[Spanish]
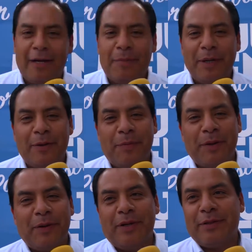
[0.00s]
la plena
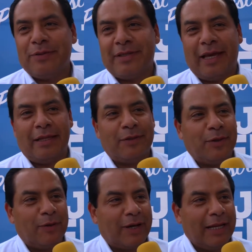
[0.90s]
opinión es de ustedes.
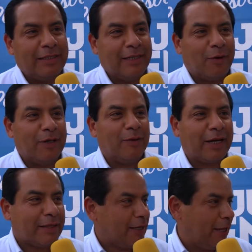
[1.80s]
Yo lo que les digo es lo
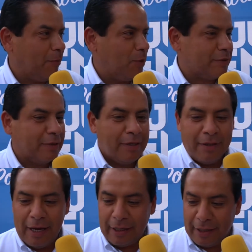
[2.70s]
que tenemos.
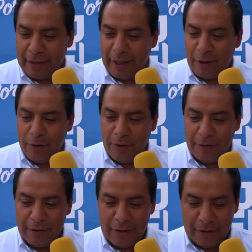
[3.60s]
Aquí
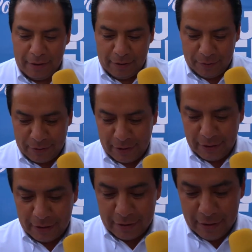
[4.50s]
tengo y,
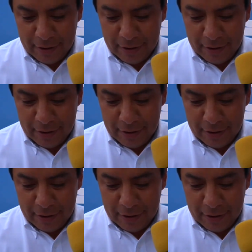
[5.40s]
ustedes